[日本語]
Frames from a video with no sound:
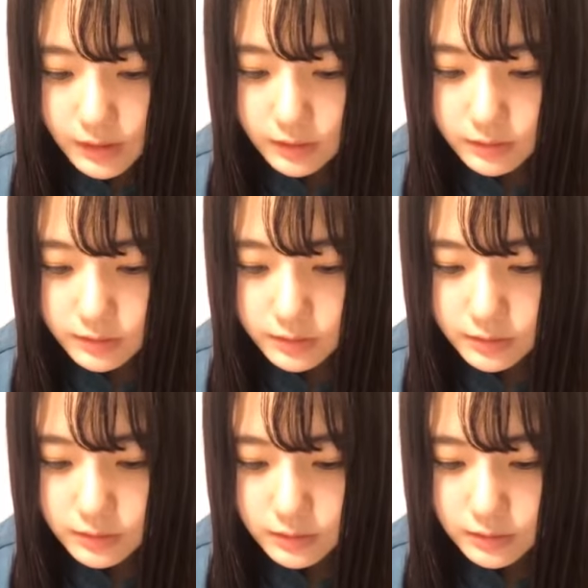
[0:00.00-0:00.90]
ね
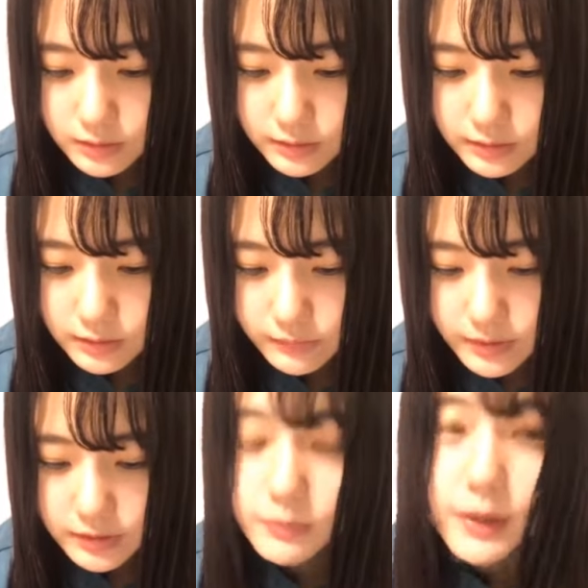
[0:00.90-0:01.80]

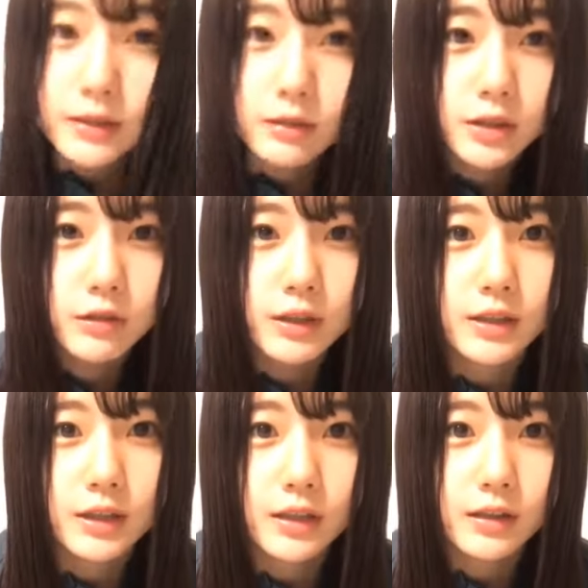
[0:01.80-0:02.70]
別にファンの人は
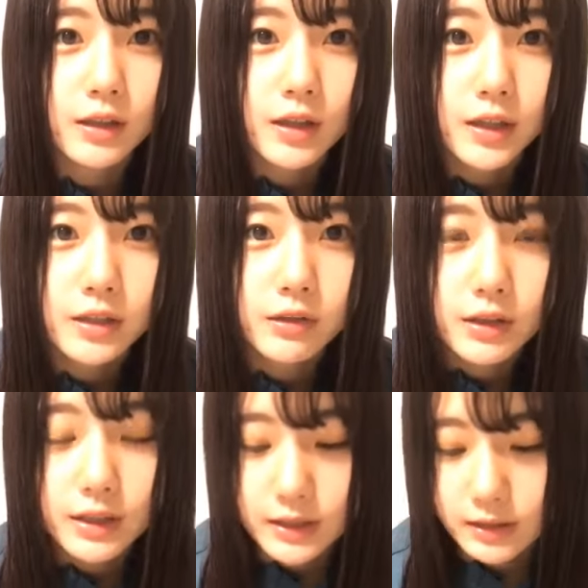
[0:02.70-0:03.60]
さ言
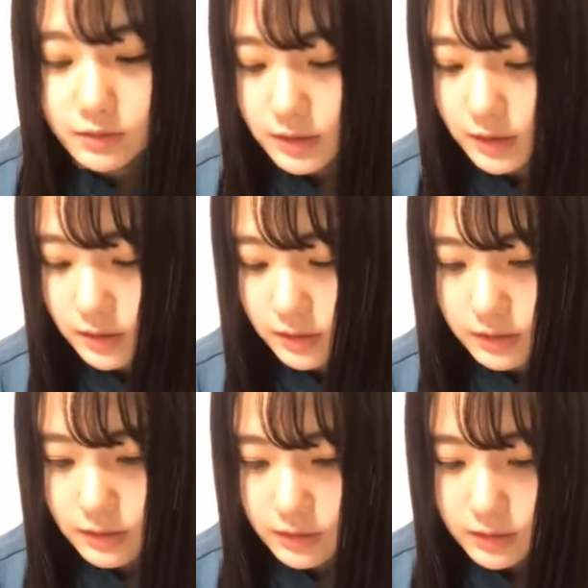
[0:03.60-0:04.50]
わないけどさ
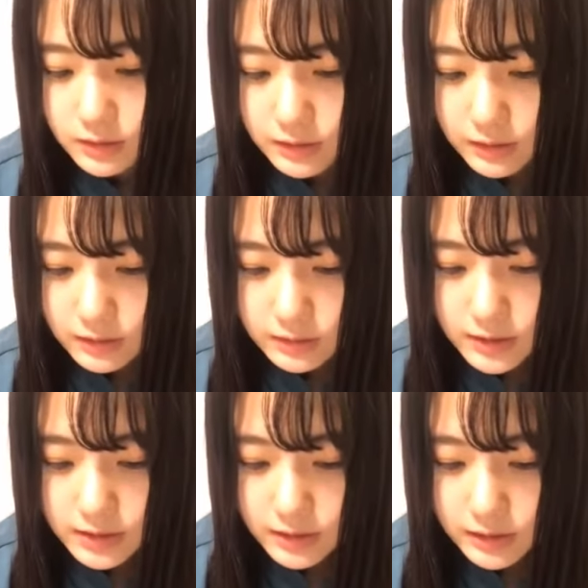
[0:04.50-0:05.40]
ね
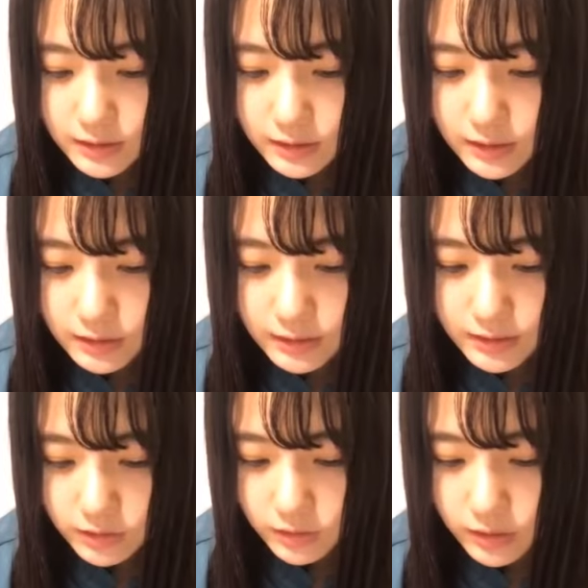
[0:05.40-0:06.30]
全然関係な
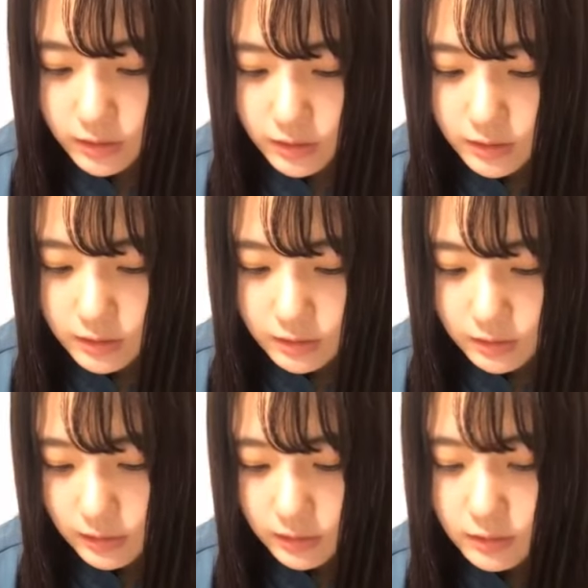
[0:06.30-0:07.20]
い人が
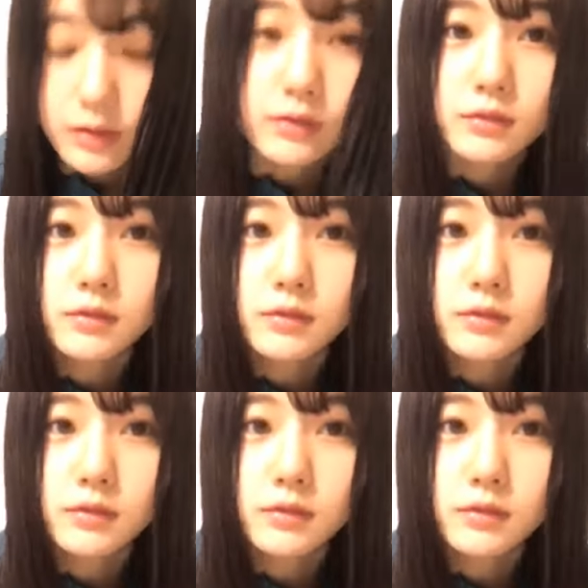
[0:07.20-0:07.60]
なんか